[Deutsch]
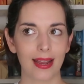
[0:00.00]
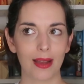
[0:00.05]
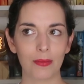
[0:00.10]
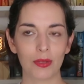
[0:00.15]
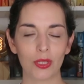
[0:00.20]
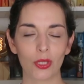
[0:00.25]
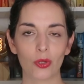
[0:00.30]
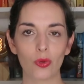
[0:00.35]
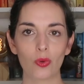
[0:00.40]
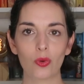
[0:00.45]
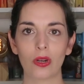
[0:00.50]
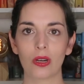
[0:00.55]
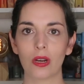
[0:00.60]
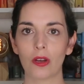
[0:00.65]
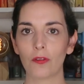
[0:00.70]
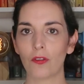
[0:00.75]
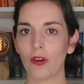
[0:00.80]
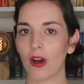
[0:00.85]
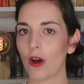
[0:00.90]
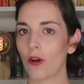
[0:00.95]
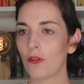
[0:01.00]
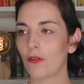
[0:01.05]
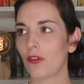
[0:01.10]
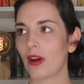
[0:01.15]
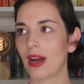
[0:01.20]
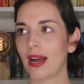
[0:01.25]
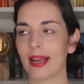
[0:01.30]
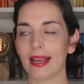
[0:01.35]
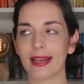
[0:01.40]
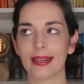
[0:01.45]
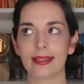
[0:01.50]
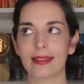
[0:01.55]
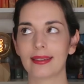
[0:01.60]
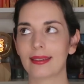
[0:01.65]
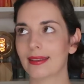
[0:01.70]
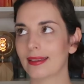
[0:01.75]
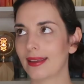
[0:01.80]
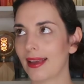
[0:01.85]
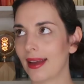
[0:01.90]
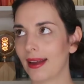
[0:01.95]
damit Zugriff auf
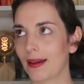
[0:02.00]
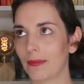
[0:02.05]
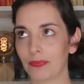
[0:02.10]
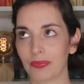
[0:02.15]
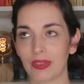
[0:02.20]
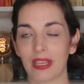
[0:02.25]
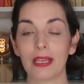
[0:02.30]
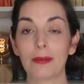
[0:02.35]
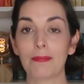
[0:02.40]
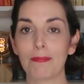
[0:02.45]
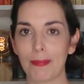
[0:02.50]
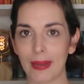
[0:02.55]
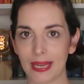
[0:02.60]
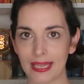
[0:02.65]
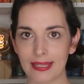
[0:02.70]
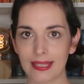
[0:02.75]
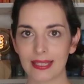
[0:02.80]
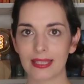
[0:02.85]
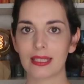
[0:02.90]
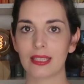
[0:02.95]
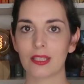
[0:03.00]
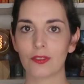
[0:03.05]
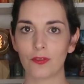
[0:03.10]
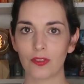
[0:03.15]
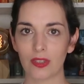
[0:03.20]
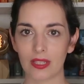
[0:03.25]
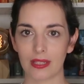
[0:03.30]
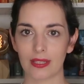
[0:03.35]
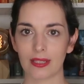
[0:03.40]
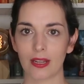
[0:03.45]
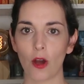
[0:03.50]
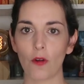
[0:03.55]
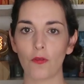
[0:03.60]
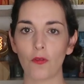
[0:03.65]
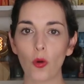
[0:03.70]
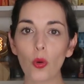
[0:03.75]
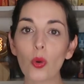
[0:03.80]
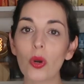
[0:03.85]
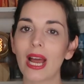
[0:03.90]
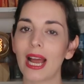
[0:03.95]
ein ja, immenses Wissen,
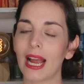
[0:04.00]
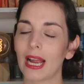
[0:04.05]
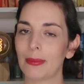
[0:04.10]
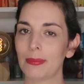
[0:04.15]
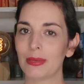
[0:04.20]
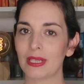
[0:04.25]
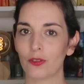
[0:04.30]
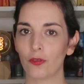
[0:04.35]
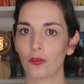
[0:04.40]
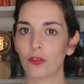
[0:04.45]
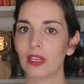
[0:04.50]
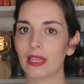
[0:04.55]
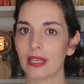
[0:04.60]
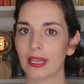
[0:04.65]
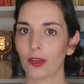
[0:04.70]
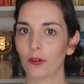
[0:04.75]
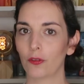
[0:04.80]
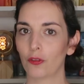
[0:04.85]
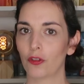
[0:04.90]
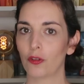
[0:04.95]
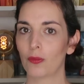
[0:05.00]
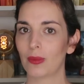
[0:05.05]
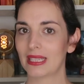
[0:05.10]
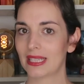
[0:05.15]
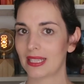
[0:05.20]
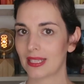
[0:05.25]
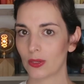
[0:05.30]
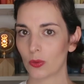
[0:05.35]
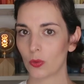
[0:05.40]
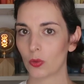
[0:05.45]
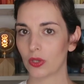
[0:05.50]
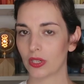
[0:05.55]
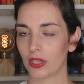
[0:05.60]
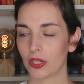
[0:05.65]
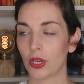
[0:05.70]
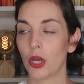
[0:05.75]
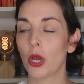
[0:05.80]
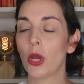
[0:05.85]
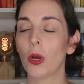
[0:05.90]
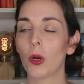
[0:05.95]
auf unheimlich viele
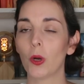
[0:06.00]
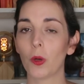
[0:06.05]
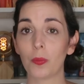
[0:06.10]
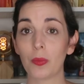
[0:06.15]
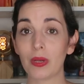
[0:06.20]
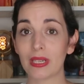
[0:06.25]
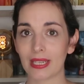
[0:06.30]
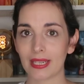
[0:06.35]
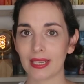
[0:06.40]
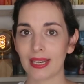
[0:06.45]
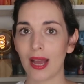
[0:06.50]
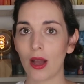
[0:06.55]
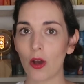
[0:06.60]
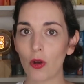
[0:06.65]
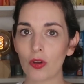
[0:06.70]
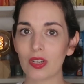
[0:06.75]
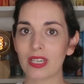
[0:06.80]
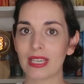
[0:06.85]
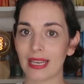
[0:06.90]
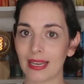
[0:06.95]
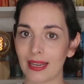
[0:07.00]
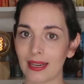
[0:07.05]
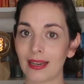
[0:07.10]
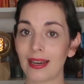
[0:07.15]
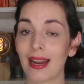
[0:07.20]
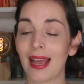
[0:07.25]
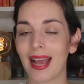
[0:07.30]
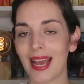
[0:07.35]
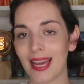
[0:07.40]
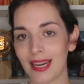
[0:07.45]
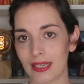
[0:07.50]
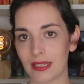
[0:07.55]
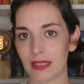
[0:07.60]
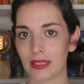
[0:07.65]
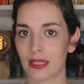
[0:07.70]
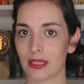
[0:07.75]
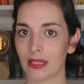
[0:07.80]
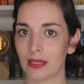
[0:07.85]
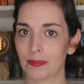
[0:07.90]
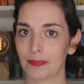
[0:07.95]
Informationen und mit genau denen
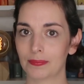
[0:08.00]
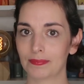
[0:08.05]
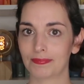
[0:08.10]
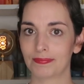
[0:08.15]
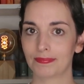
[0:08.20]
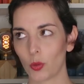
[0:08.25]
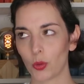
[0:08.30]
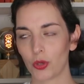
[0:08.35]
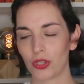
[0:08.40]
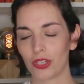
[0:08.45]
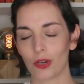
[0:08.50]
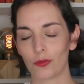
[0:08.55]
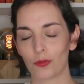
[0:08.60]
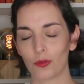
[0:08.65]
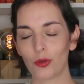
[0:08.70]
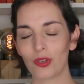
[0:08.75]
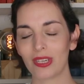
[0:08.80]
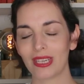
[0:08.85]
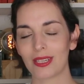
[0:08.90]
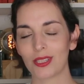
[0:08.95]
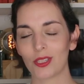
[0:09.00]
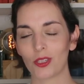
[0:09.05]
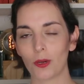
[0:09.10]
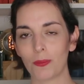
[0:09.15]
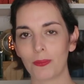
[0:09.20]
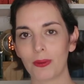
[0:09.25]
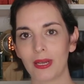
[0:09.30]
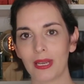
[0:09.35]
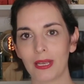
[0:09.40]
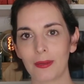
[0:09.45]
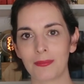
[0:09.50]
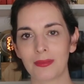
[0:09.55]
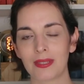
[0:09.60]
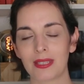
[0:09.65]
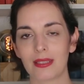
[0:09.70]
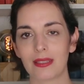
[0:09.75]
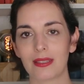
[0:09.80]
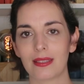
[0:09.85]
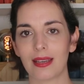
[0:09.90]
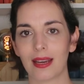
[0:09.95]
handelt sie. Und aufgrund ihres
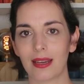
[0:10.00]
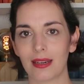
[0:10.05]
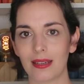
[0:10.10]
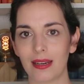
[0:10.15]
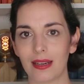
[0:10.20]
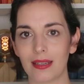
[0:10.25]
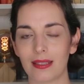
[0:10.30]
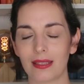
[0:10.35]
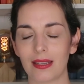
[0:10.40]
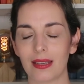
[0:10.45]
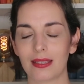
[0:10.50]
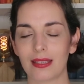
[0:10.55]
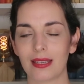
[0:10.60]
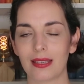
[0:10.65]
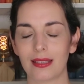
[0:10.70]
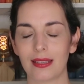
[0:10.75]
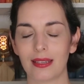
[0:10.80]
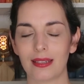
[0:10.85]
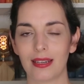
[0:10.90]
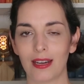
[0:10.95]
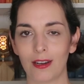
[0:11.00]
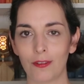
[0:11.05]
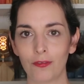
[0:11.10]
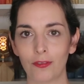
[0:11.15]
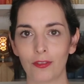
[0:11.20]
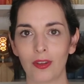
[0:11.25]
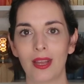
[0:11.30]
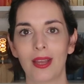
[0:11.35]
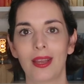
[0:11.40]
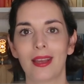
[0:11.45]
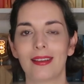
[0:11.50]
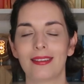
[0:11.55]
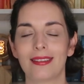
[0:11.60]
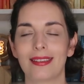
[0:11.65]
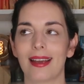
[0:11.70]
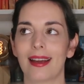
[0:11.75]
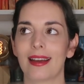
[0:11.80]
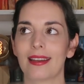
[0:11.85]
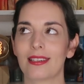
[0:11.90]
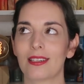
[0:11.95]
Doppellebens ist Atlas sehr, sehr tough.
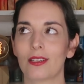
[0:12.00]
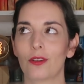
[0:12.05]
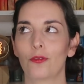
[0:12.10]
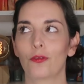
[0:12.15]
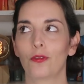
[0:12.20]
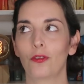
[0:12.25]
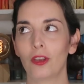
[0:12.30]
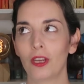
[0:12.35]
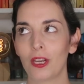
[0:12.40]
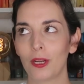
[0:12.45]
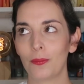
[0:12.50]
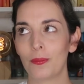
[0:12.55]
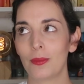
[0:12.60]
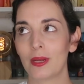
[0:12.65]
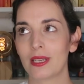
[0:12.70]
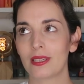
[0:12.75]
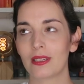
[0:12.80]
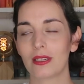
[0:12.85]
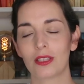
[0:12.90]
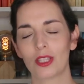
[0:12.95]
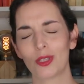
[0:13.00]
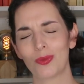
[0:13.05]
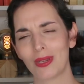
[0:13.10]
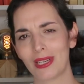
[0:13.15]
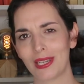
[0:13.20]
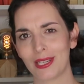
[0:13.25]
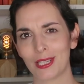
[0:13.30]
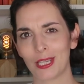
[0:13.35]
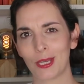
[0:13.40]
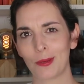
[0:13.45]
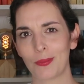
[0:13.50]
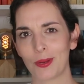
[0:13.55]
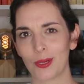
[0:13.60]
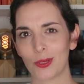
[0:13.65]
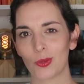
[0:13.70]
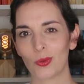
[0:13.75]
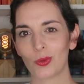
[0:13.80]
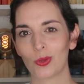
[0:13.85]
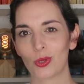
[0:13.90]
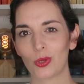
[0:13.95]
Sie hat viel mit zwielichtigen
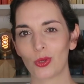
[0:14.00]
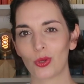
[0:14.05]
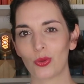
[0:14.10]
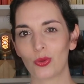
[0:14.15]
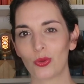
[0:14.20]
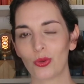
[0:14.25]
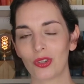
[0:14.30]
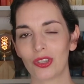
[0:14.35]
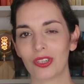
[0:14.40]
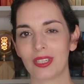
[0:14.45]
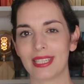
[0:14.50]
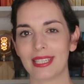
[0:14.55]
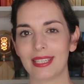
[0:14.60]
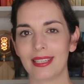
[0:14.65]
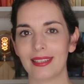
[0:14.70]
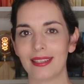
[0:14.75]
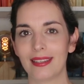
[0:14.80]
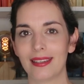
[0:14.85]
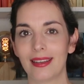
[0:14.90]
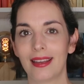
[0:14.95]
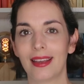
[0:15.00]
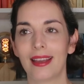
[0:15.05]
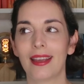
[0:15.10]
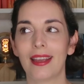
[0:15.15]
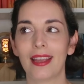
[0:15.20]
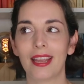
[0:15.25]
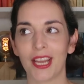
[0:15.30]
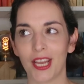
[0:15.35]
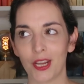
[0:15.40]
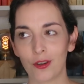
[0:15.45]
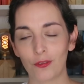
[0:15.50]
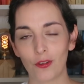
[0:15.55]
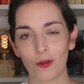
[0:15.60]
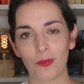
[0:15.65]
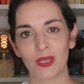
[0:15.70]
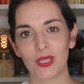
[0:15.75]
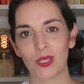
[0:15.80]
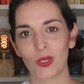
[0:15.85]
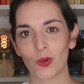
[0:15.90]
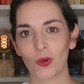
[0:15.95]
Personen zu tun, die
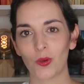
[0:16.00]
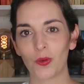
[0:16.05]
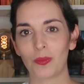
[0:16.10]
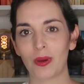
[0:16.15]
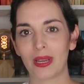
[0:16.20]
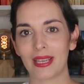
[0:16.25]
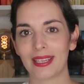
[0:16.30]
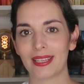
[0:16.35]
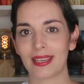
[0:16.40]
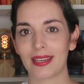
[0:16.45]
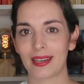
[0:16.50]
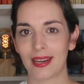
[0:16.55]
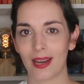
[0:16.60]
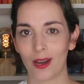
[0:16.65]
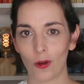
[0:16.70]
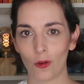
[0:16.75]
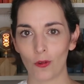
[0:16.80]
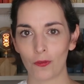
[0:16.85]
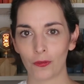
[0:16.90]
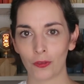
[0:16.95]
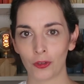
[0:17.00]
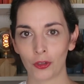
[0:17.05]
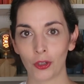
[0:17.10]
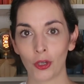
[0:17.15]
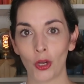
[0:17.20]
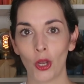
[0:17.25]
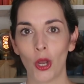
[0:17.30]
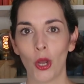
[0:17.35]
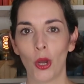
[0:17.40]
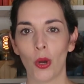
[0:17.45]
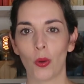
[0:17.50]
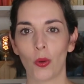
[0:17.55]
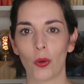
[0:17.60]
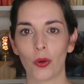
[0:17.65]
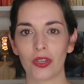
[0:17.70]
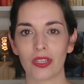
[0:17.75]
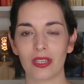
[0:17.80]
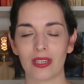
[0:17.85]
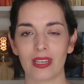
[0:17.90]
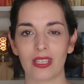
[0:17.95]
Informationen bei ihr kaufen
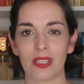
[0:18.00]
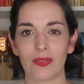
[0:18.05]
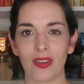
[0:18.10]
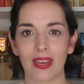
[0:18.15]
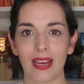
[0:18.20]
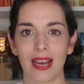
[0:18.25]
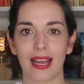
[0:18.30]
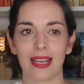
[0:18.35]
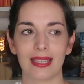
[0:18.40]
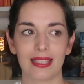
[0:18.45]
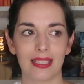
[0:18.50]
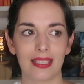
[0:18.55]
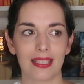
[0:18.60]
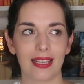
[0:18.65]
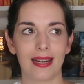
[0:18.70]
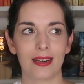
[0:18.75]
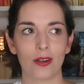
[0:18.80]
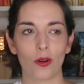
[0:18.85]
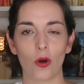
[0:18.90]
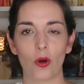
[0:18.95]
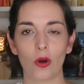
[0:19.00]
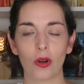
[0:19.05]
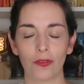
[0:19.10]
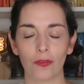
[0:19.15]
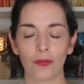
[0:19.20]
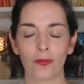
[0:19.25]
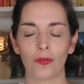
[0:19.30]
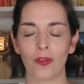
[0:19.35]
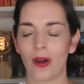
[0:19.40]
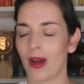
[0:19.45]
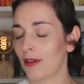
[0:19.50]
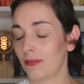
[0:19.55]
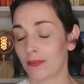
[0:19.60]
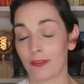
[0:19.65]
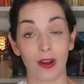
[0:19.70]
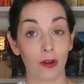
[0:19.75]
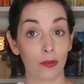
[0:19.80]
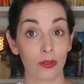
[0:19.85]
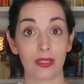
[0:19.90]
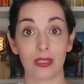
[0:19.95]
und deswegen hat sie es halt auch
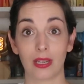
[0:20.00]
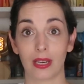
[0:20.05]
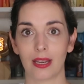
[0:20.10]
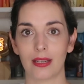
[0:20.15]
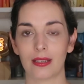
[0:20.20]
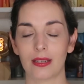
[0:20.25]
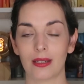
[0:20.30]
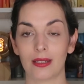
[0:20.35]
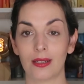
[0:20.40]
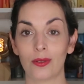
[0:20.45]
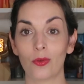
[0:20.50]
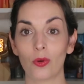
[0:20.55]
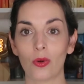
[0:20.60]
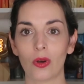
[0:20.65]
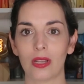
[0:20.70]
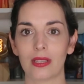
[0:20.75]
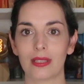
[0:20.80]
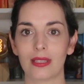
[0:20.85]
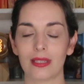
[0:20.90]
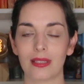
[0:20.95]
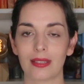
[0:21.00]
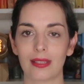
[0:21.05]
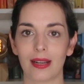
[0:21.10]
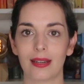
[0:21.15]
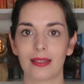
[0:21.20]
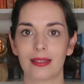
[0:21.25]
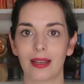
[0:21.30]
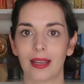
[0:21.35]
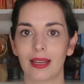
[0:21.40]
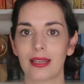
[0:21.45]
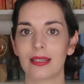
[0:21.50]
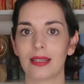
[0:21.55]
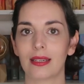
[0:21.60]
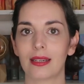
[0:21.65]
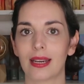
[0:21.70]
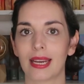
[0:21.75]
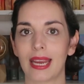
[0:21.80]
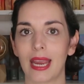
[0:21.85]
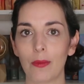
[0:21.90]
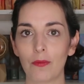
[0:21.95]
faustdick hinter den Ohren. Sie ist halt eine
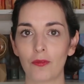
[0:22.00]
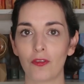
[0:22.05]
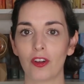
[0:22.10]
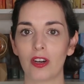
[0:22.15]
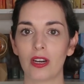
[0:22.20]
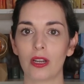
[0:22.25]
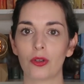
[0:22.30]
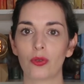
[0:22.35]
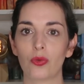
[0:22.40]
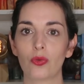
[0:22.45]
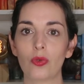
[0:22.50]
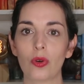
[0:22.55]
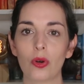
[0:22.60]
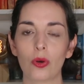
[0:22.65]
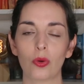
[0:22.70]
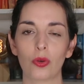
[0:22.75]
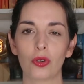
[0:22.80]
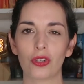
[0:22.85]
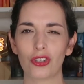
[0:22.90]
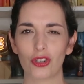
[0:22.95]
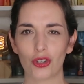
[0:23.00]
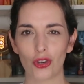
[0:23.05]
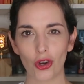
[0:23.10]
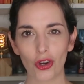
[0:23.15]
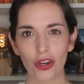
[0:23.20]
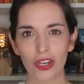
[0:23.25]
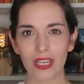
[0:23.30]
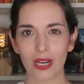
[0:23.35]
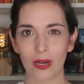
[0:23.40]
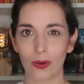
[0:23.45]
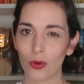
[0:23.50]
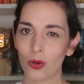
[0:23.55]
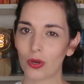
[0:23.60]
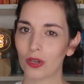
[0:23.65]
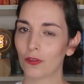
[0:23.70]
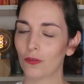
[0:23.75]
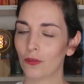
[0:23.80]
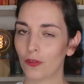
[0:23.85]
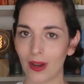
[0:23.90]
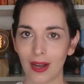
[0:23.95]
richtige Kämpfernatur und scheut
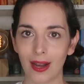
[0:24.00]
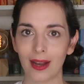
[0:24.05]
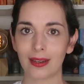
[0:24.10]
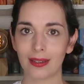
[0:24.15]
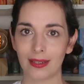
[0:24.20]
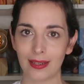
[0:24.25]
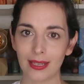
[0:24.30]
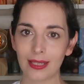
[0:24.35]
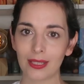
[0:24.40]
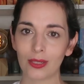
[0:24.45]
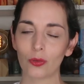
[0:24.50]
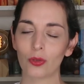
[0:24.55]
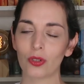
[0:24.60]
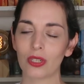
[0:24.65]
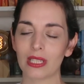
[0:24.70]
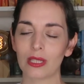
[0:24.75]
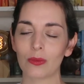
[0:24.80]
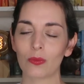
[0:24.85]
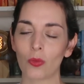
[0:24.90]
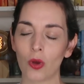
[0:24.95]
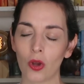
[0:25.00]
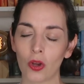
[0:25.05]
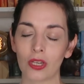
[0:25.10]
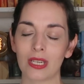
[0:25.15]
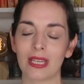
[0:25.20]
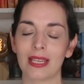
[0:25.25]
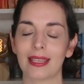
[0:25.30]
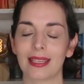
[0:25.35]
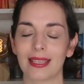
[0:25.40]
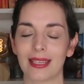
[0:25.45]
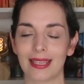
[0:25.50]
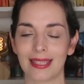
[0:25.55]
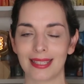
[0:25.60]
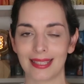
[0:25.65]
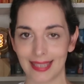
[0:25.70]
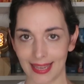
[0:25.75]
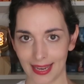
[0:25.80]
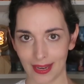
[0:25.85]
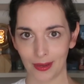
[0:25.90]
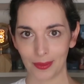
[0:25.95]
auch Gefahren nicht und das mochte ich
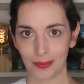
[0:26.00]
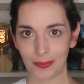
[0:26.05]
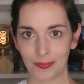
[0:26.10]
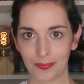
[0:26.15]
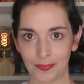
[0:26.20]
sehr.